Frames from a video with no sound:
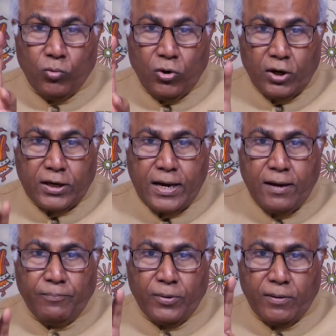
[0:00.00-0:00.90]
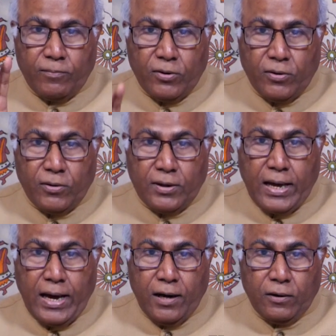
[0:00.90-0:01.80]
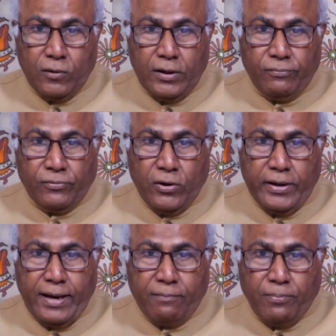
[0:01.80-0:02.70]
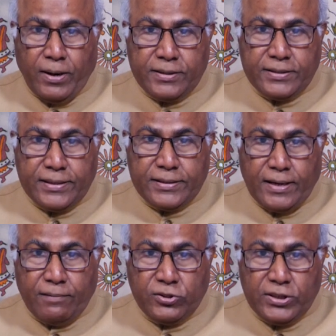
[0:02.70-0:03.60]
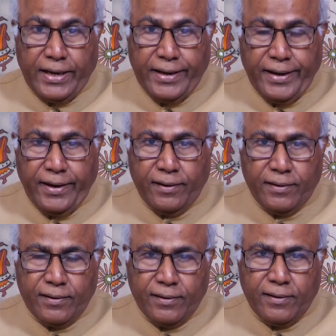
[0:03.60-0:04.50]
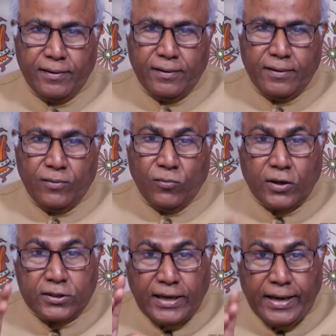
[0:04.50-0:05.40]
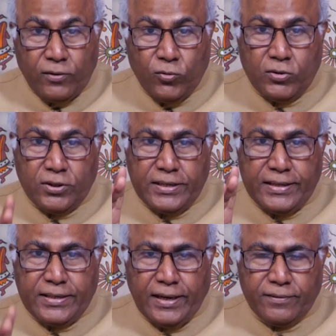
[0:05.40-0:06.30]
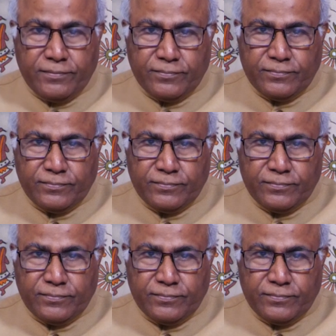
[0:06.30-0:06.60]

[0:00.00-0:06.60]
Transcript: మోటాపురంలో నాలుగు లిఫ్ట్లు ఏర్పాటు చేసిన అంశాన్ని ఒకసారి గుర్తు చేశాడు